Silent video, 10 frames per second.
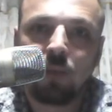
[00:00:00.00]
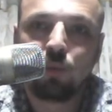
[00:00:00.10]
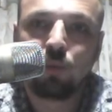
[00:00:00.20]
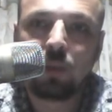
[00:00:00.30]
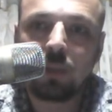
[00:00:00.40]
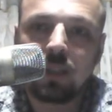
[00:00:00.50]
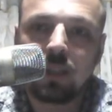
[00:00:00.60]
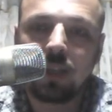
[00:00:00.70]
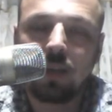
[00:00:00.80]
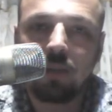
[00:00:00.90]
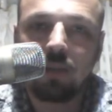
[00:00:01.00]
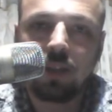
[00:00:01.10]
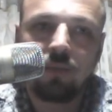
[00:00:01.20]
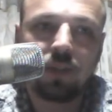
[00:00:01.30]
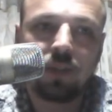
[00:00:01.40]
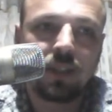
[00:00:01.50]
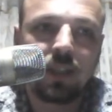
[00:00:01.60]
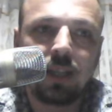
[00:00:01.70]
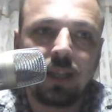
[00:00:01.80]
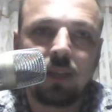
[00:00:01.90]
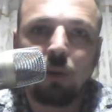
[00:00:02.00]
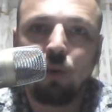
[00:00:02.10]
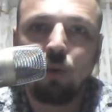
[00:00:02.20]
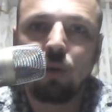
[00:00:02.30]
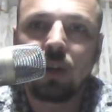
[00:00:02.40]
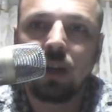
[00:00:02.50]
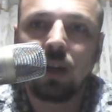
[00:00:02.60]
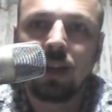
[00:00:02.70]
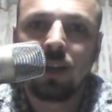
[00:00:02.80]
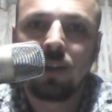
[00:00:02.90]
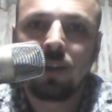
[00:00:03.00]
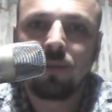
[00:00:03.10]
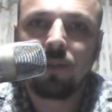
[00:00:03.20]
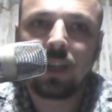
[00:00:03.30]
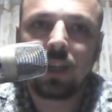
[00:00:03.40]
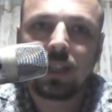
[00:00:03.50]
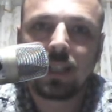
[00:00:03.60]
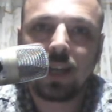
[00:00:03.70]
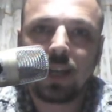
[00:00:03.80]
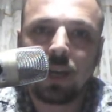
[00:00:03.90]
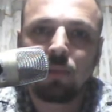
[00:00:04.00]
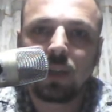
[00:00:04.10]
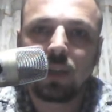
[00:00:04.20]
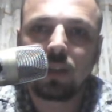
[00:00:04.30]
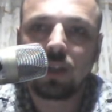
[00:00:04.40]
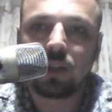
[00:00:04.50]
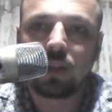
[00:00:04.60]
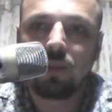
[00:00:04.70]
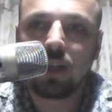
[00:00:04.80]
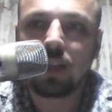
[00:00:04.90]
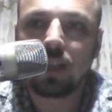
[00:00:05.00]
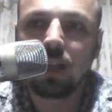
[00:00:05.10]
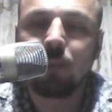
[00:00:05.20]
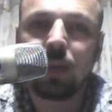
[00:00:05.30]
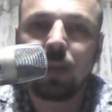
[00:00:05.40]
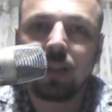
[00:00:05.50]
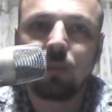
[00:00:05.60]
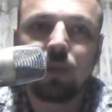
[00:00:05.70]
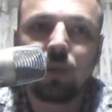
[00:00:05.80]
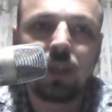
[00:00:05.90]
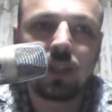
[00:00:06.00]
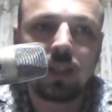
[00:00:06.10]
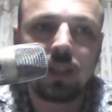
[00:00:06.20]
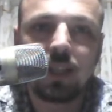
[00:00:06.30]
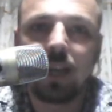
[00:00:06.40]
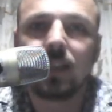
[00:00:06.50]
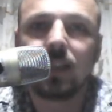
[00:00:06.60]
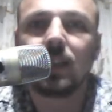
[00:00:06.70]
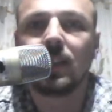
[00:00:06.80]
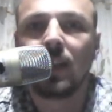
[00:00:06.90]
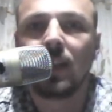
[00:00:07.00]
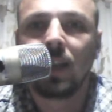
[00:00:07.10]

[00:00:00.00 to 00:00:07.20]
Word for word: Будем разыгрывать в конце этого года весь заработок нашего канала, поэтому не стесняйтесь.